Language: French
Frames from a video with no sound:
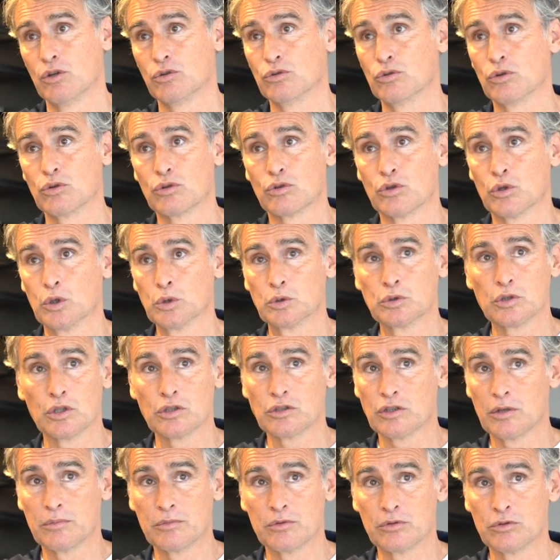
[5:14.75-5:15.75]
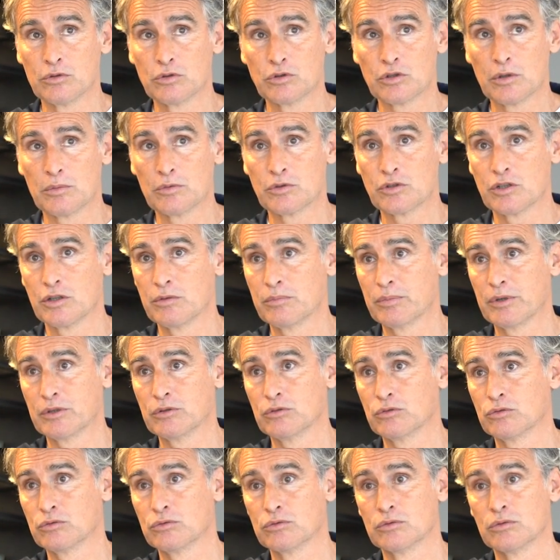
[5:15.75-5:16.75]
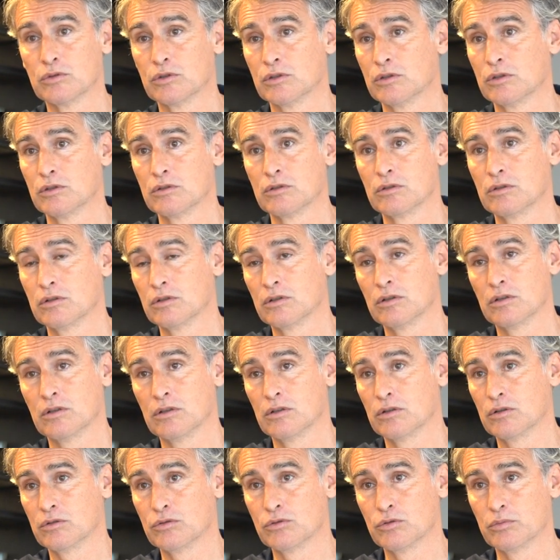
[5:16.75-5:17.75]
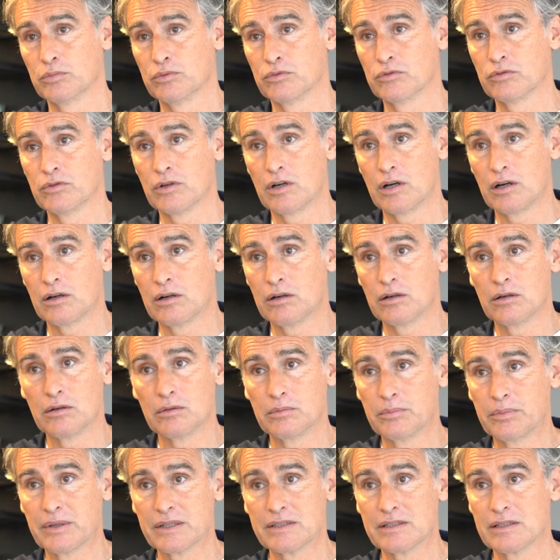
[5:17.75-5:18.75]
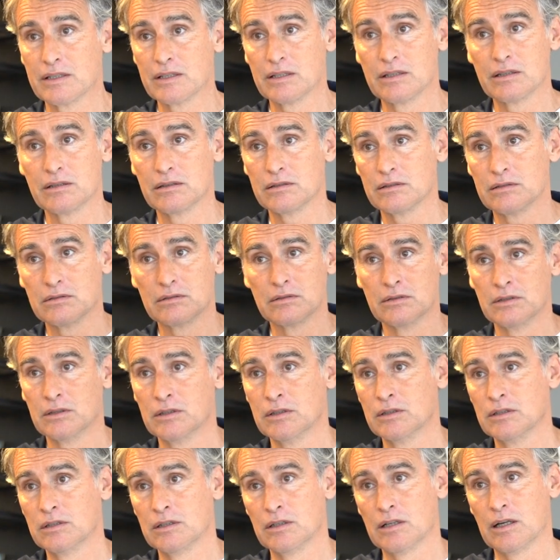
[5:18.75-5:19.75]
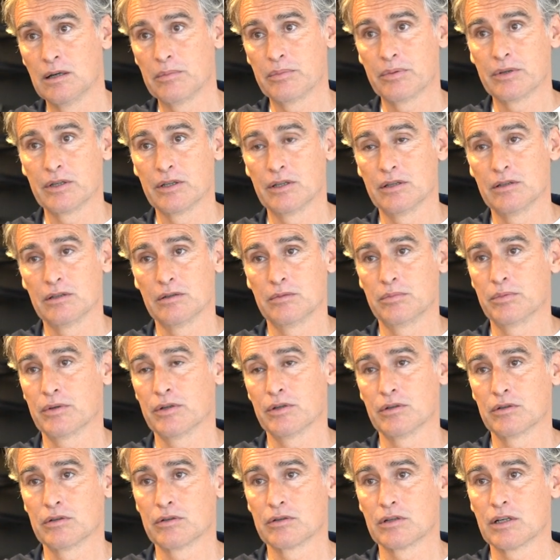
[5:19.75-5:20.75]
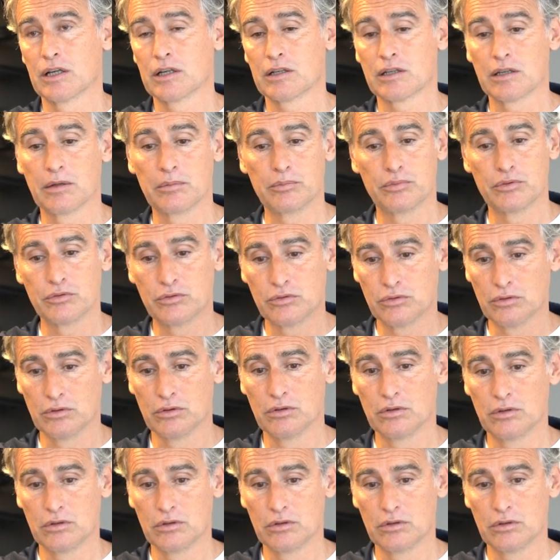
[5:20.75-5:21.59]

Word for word: Donc euh, ça, ça ne me, gêne pas du tout euh, de pouvoir passer après, après un gars qui, a plus,